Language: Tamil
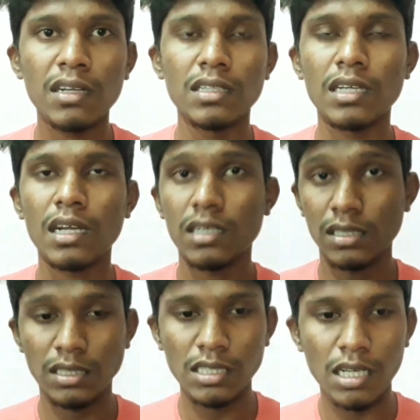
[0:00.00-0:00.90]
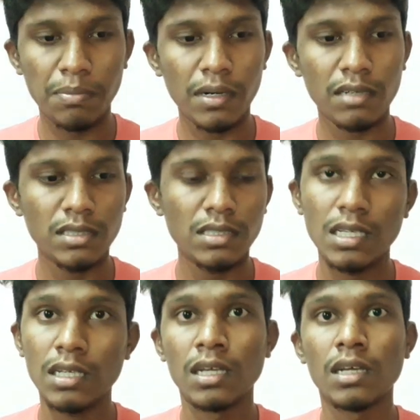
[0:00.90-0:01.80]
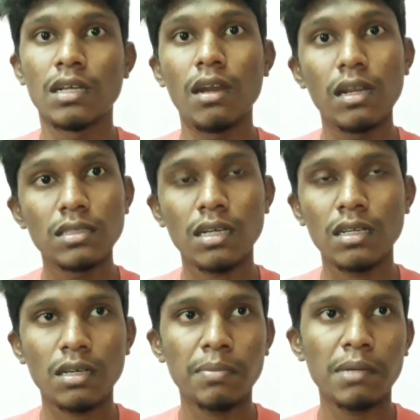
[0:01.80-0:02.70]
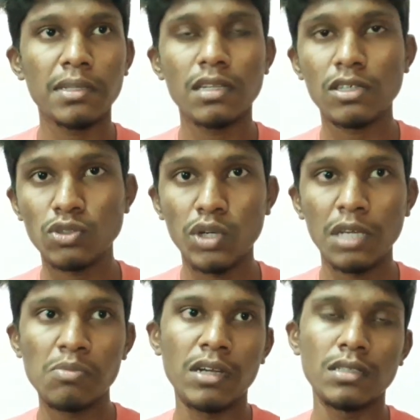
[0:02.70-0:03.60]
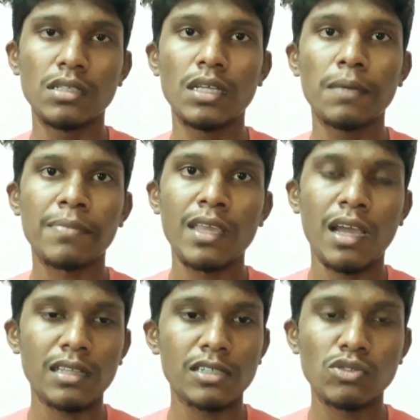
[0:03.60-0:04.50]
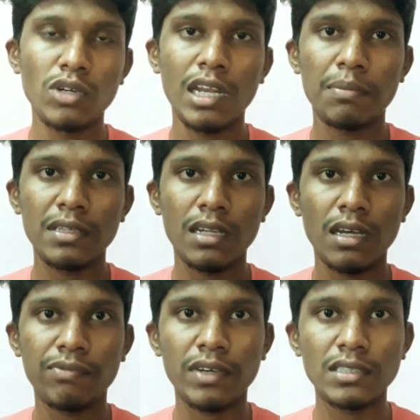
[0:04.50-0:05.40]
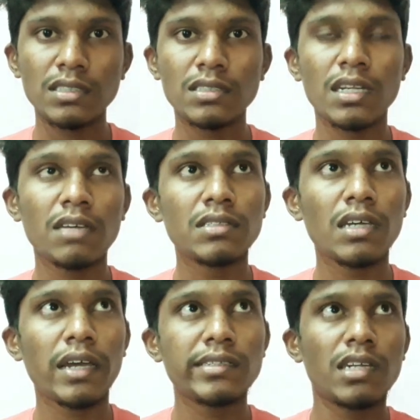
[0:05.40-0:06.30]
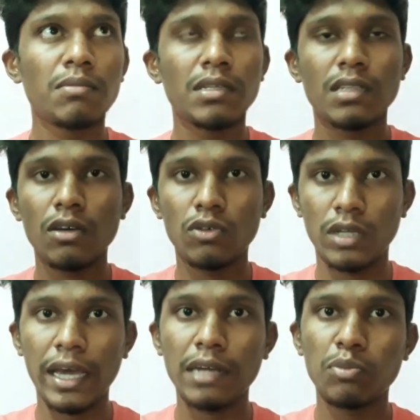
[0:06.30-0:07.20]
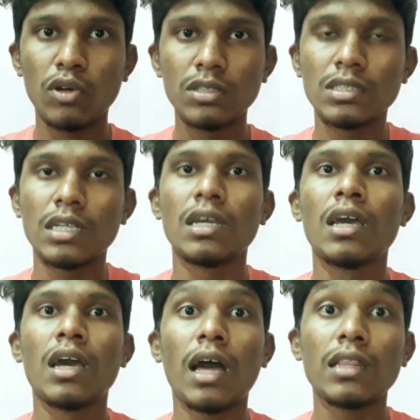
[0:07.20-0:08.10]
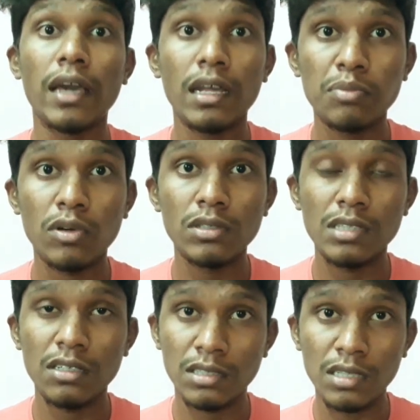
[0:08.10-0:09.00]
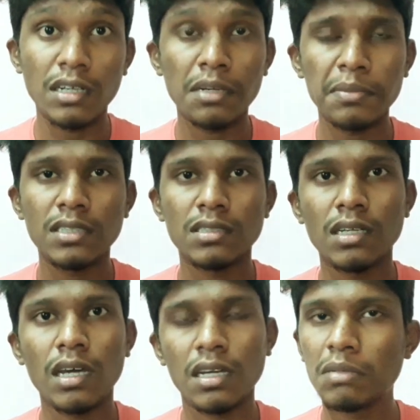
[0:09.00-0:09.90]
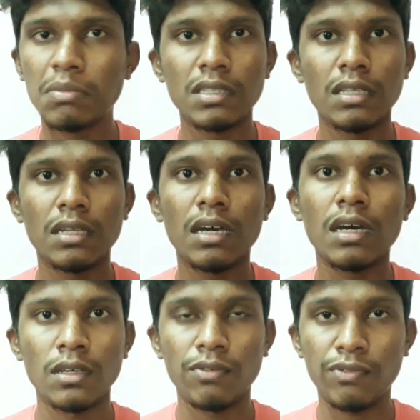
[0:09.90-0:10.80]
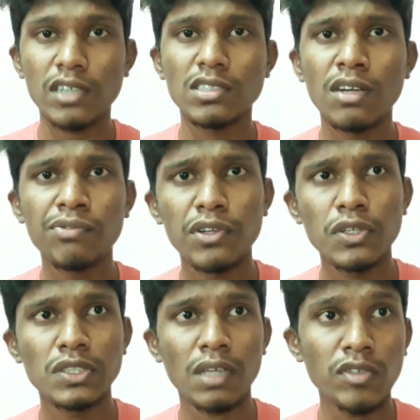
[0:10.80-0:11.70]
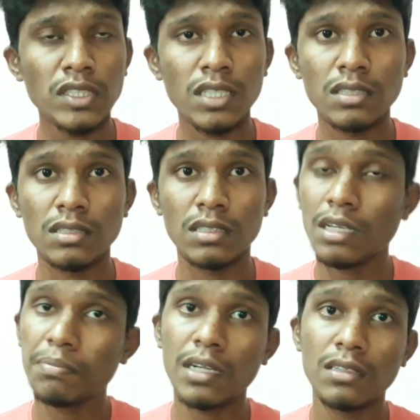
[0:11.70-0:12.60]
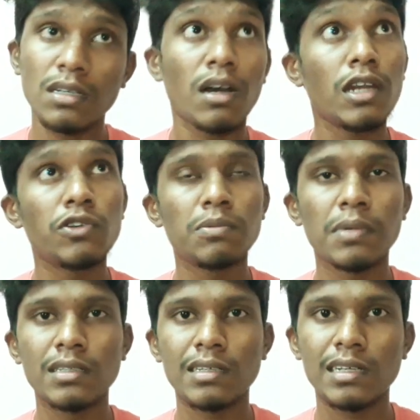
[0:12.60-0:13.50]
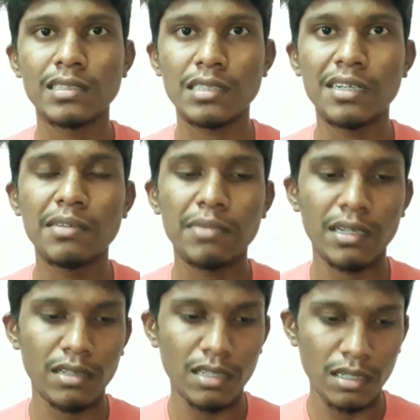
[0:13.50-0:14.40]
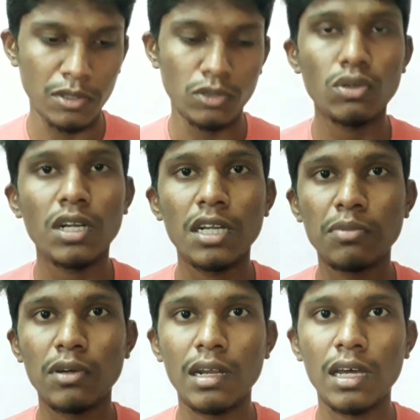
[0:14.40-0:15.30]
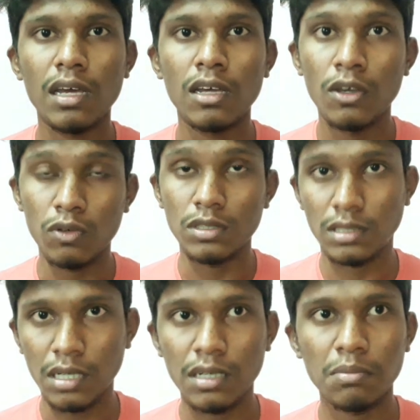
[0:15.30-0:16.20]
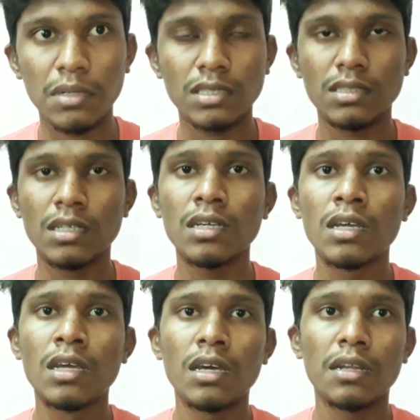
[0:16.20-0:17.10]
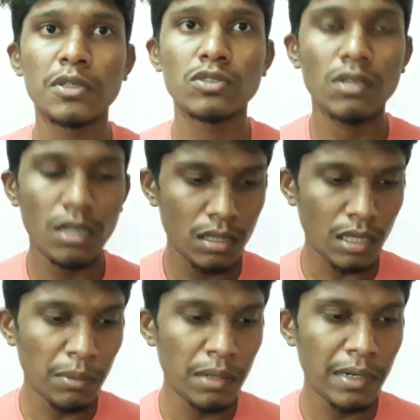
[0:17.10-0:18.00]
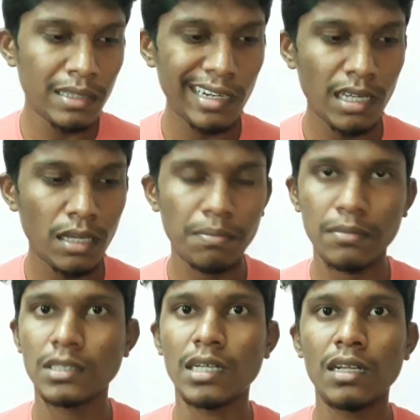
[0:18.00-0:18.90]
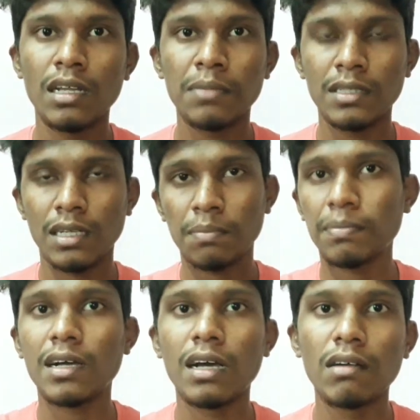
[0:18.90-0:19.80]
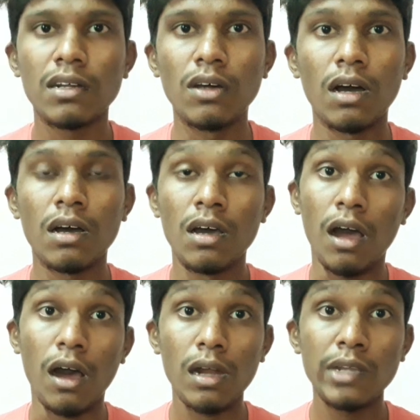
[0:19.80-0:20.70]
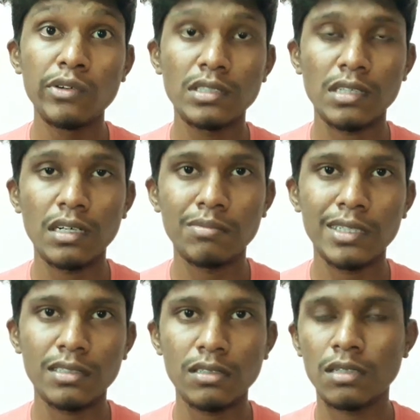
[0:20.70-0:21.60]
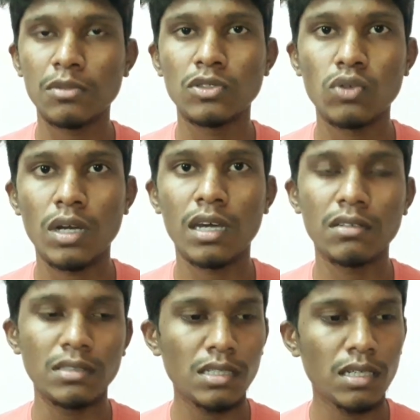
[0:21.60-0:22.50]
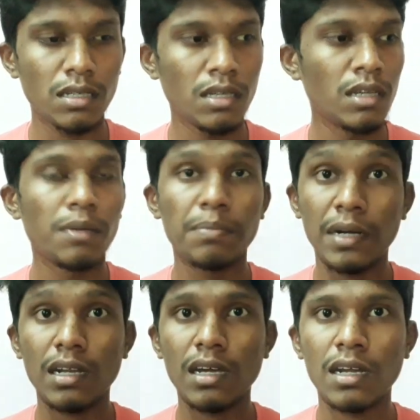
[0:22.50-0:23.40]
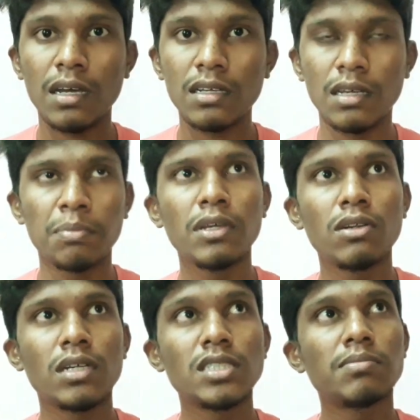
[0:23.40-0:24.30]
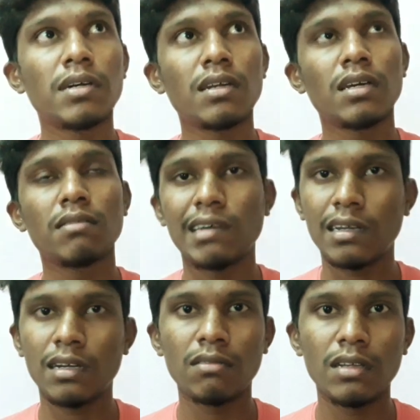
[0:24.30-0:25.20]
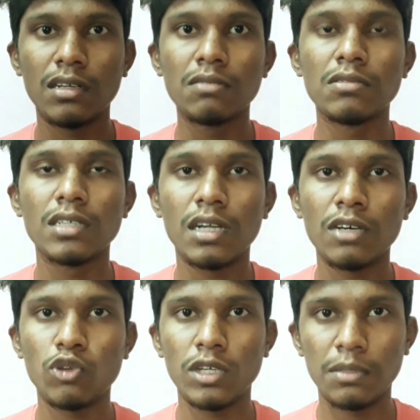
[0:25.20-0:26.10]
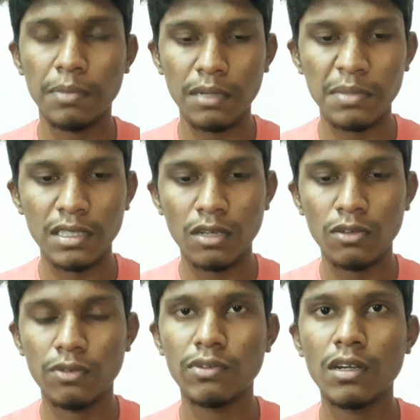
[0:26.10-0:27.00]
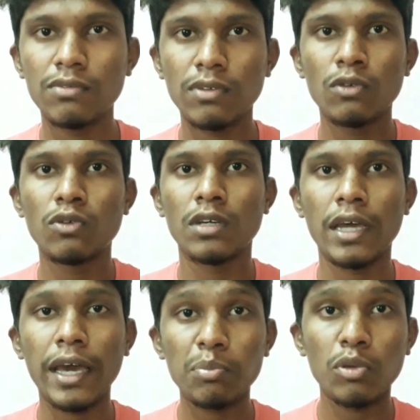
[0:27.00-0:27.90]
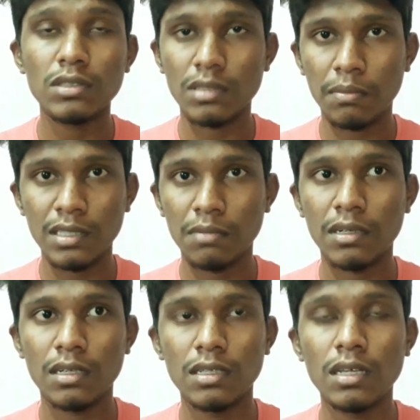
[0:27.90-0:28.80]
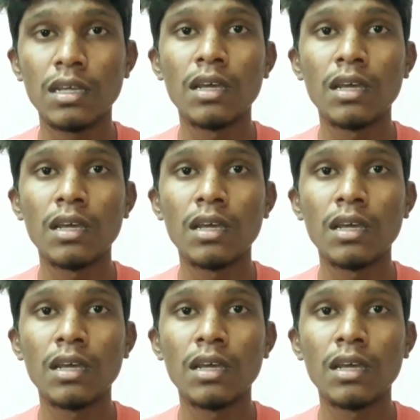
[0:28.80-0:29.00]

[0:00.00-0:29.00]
இருக்குது ஏன்னா என்சிகே படம் வந்து ரிலீஸ் ஆனதுக்கப்புறம் பார்த்தீங்கன்னா ஷூட்டிங் போயிருந்தது அந்த ஷூட்டிங்கில் பார்த்தீங்கன்னா ஃபஸ்ட்டு சீனே வந்து ஹைதராபாத்தில் ஒரு ஏர்போர்ட் சீன் அந்த ஏர்போர்ட் சீன் ஸ்டண்ட் மாஸ்டர் யாருன்னு பார்த்தீங்கன்னா ஃபாஸ்ட் அண்ட் ஃபியூரிஸ் அவஞ்சர்ஸ் இந்த படத்துக்கு ஹாலிவுட் படத்துக்குலாம் ஸ்டண்ட்டு பண்ணவர் தான் நம்ம சூரியரை போட்டில் ஒரு ஸ்டண்ட்டு மாஸ்டர் நம்ம சூரியனா தமிழ் படத்திலே சண்டைலாம் பார்த்தீங்கன்னா பக்காவாக இருக்கும் ஹாலிவுட் ஸ்டண்ட் மாஸ்டர் வந்து நம்ம சூரியனாக வந்து பண்ணுறாங்கன்னா எப்படி இருக்குன்னு நினச்சி பாருங்களேன் வேறு லெவலில் இருக்கும் போகுது ஏன்னா ஒரு இது படம் பார்த்தீங்கன்னா ஒரு ஃபுல் அண்ட் ஃபுல் ஒன்று ஏர்போர்ட் சம்மந்தப்பட்டது